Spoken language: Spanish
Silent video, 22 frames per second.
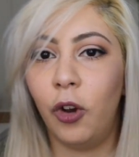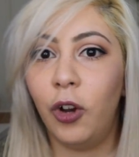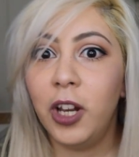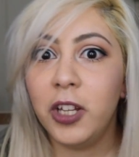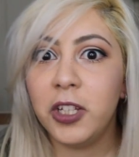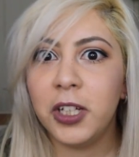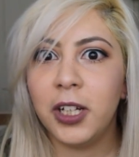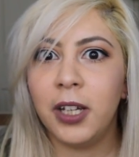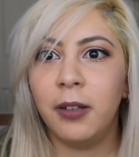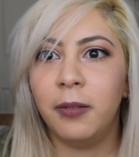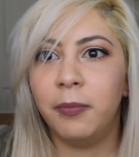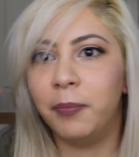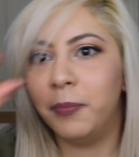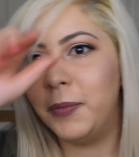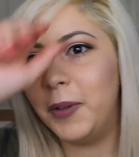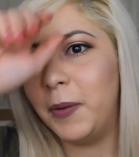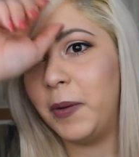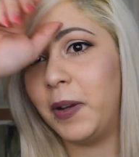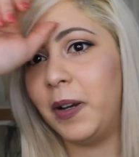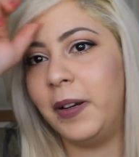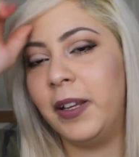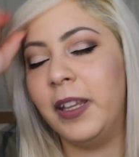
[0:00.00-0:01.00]
Hola chicas,
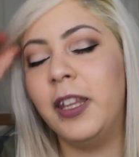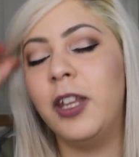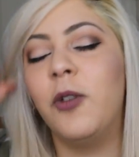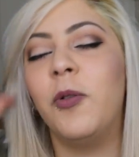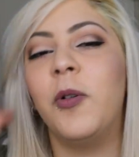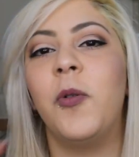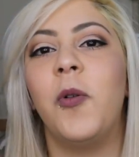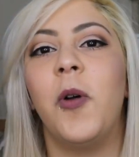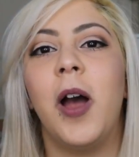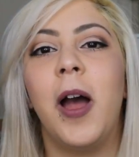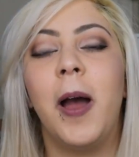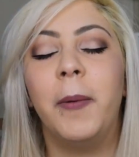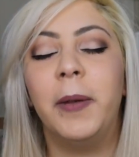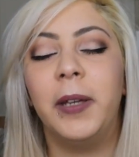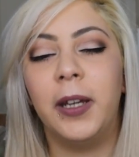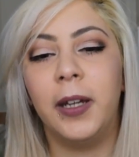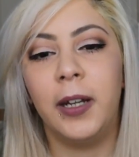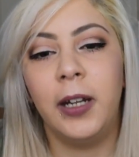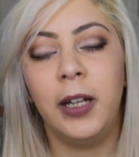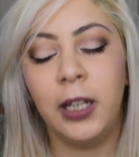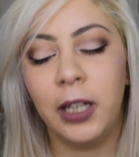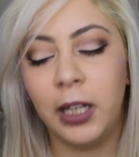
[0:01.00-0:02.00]
bienvenidas de nuevo a mi
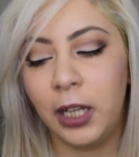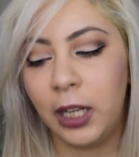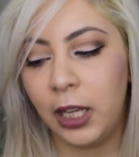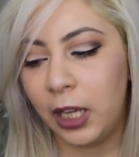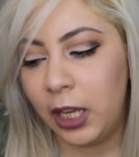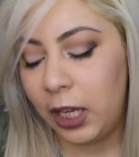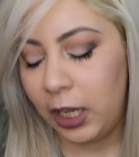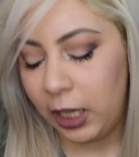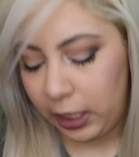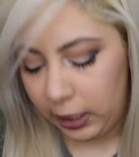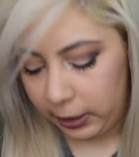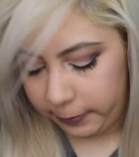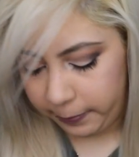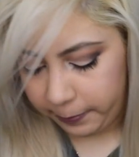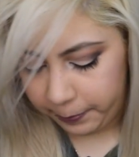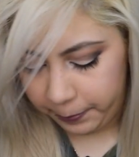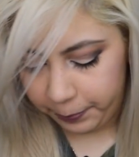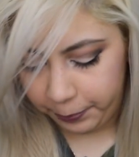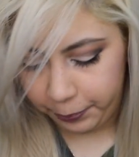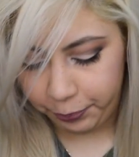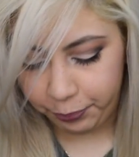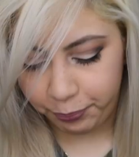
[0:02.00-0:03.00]
canal.
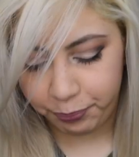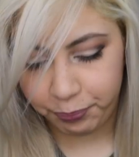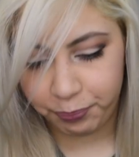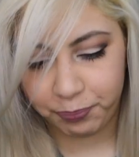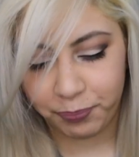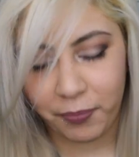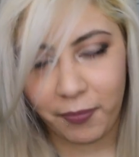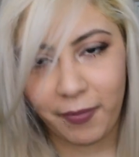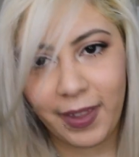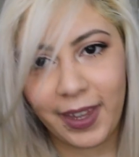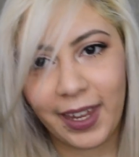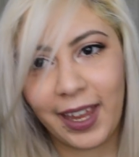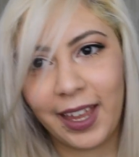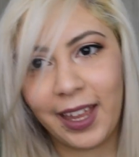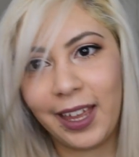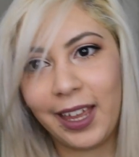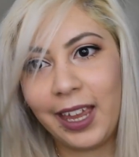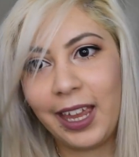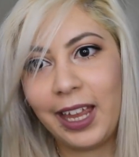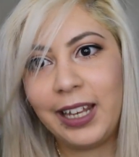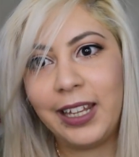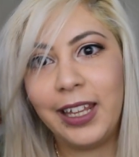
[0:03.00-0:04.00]
Em,
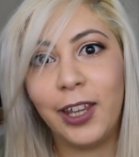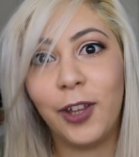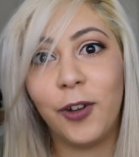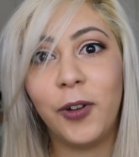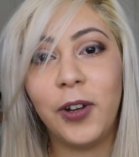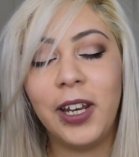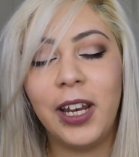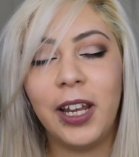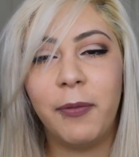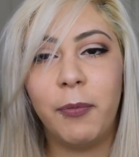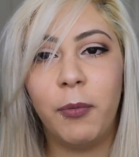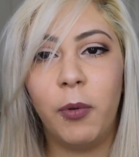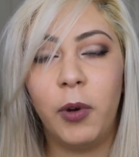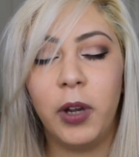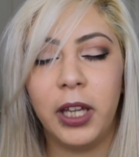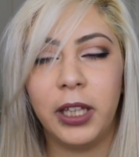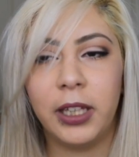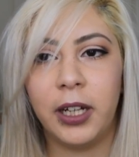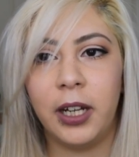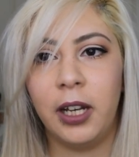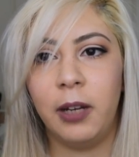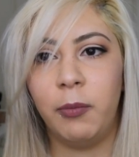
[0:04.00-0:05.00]
el día de hoy les voy
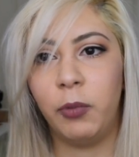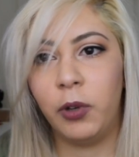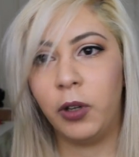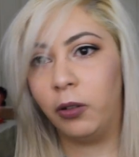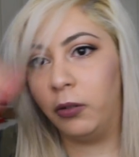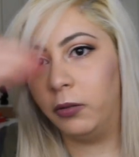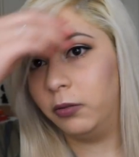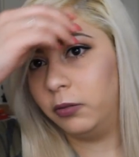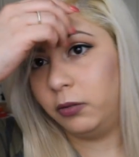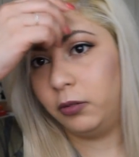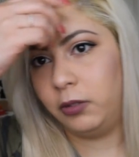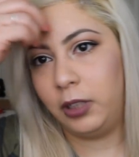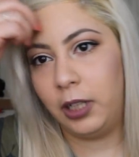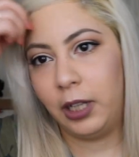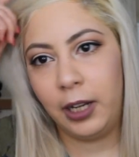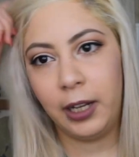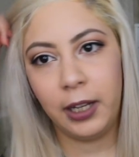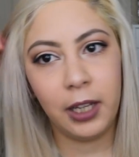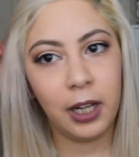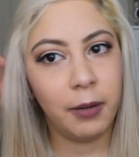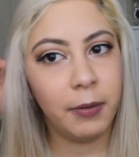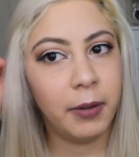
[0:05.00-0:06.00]
a traer, bueno, ya
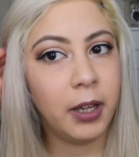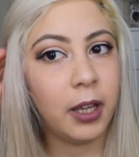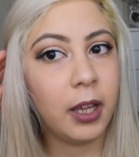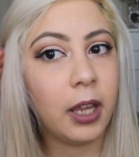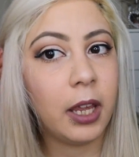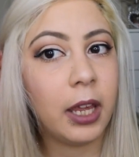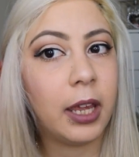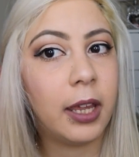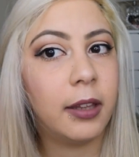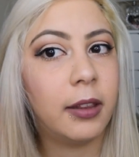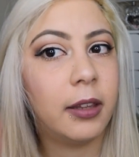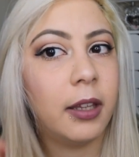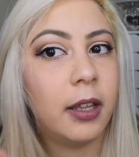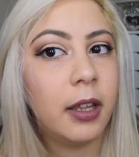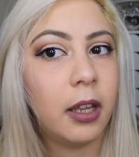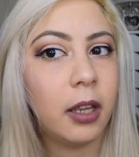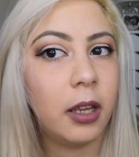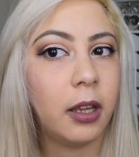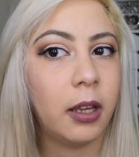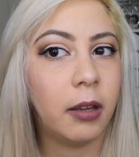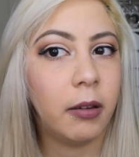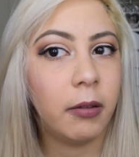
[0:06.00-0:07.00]
les grabé
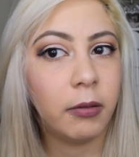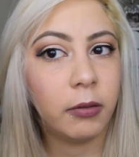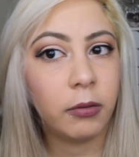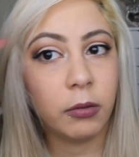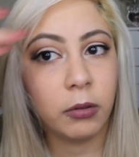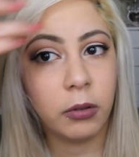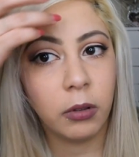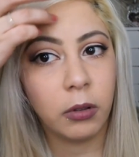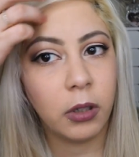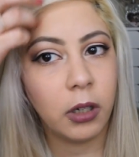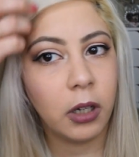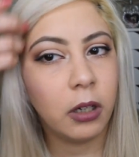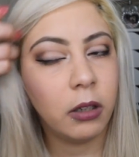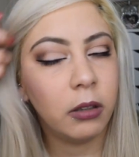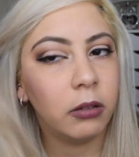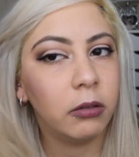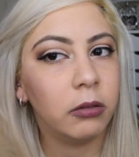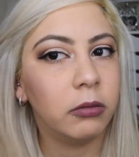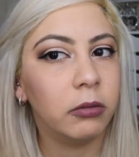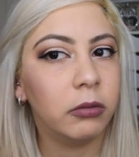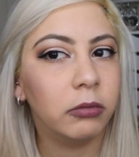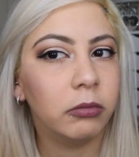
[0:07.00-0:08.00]
este tutorial.
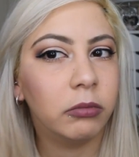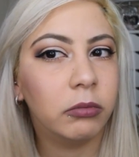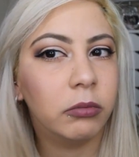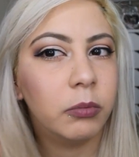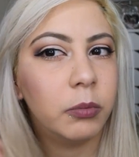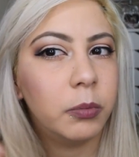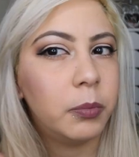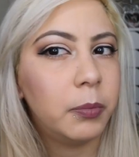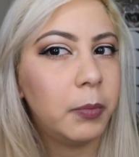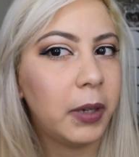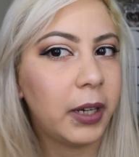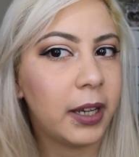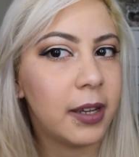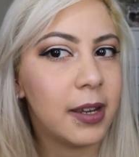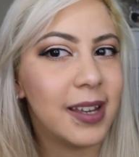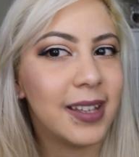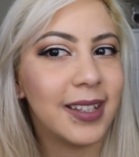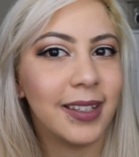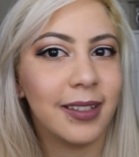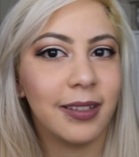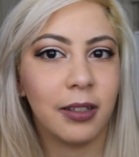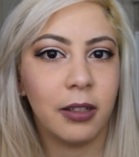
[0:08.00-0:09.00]

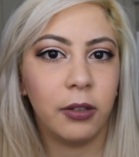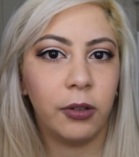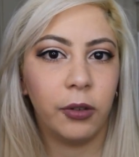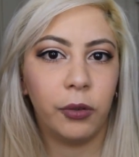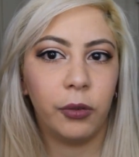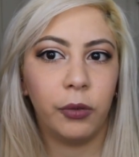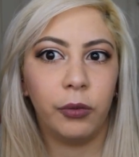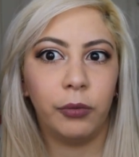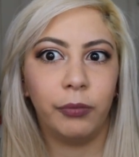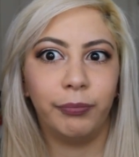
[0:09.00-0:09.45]
Maquillaje sencillo.